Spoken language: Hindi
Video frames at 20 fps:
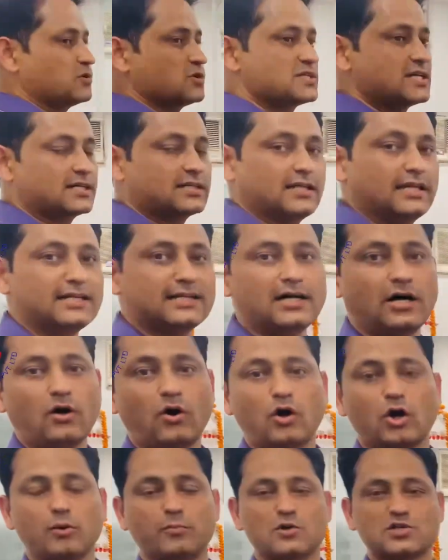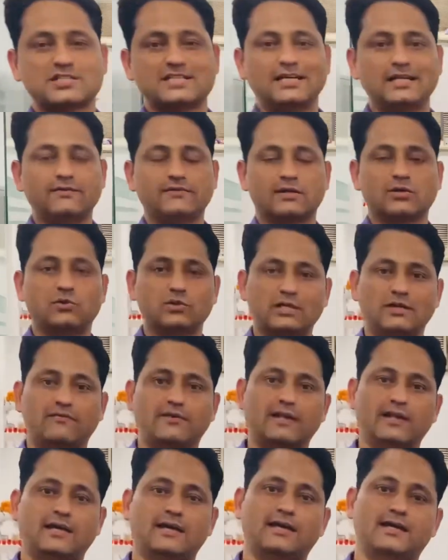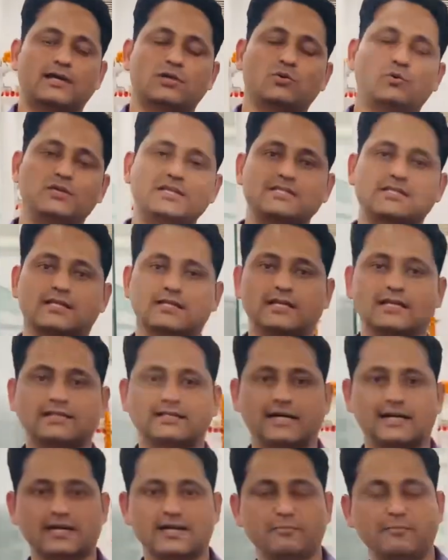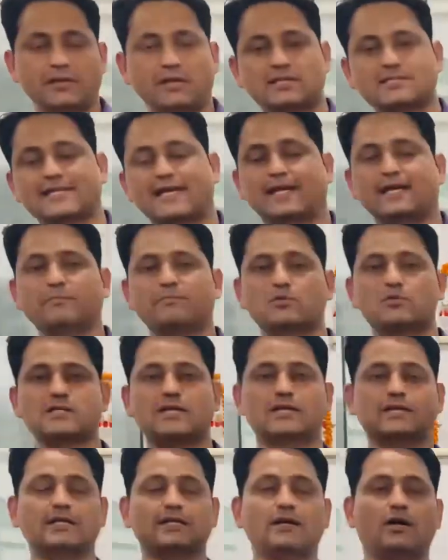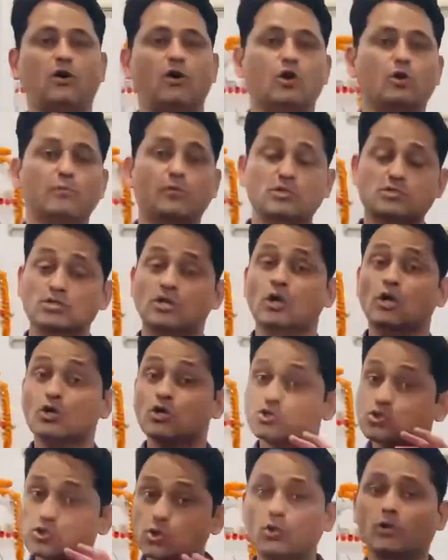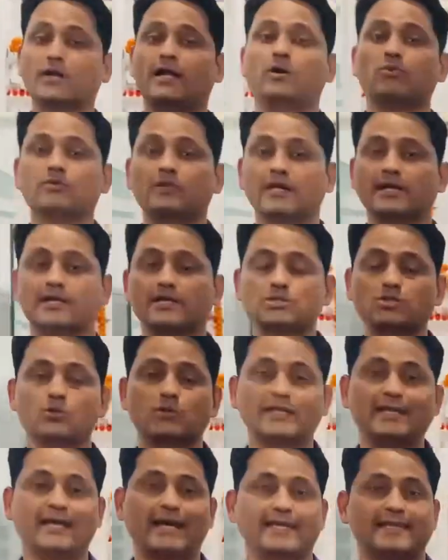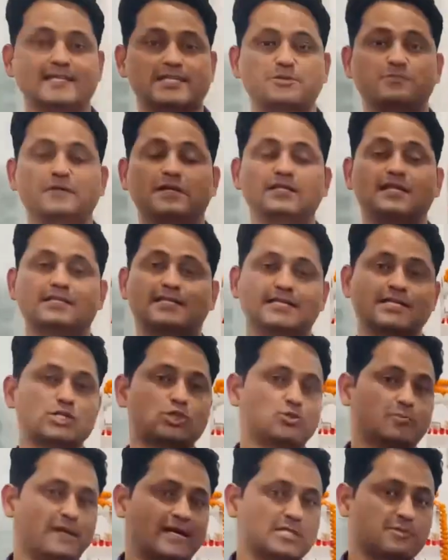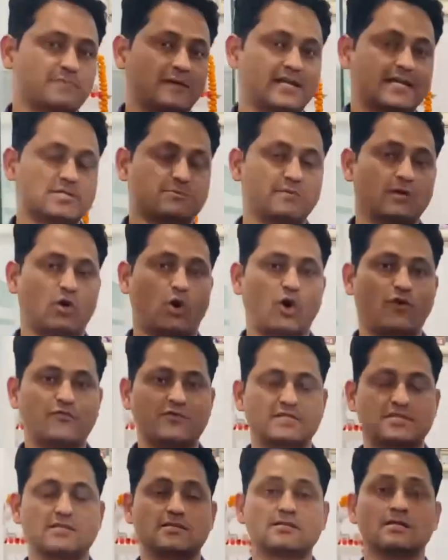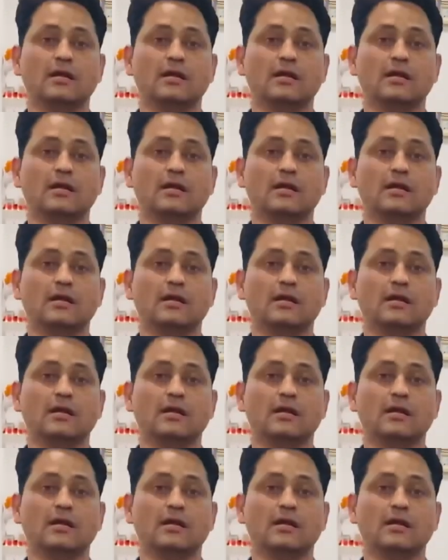प्रोजेक्ट इनका ऑलमोस्ट डिलीवर होने वाला है रोनी सेक्टर 18 में सेकंड प्रोजेक्ट इनका ऑलमोस्ट सोल्ड आउट है जो कि एनएसपी नेताजी सुभाष पैलेस में ऑफिस